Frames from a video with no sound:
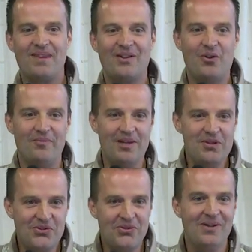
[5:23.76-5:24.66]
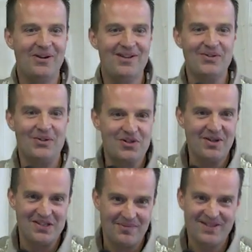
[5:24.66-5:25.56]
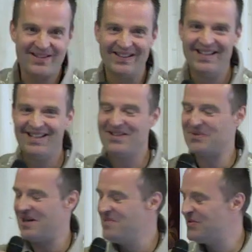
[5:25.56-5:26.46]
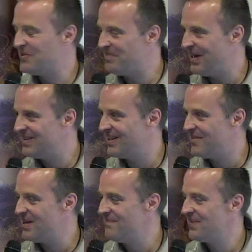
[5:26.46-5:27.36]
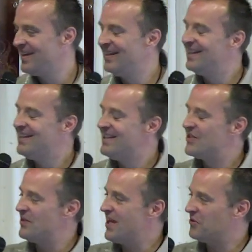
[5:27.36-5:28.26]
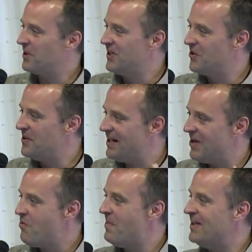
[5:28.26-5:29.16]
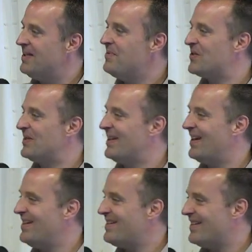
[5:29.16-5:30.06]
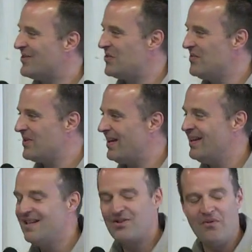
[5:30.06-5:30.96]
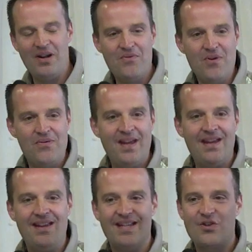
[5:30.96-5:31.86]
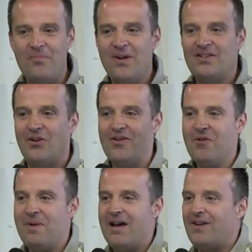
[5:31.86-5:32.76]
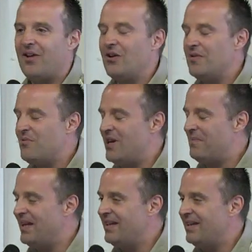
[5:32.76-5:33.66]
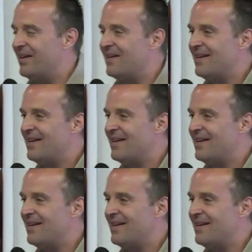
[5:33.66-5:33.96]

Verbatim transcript: comme d'habitude, hein, j'aimerais dire, parce qu'ils ont l'habitude de partir là-bas. Sonia, toi qui connais la Roumanie, puisque tu es allée, est-ce que tu voudrais, est-ce que vous voulez vous lever Est-ce qu'on peut étendre nos mains vers eux pour les bénir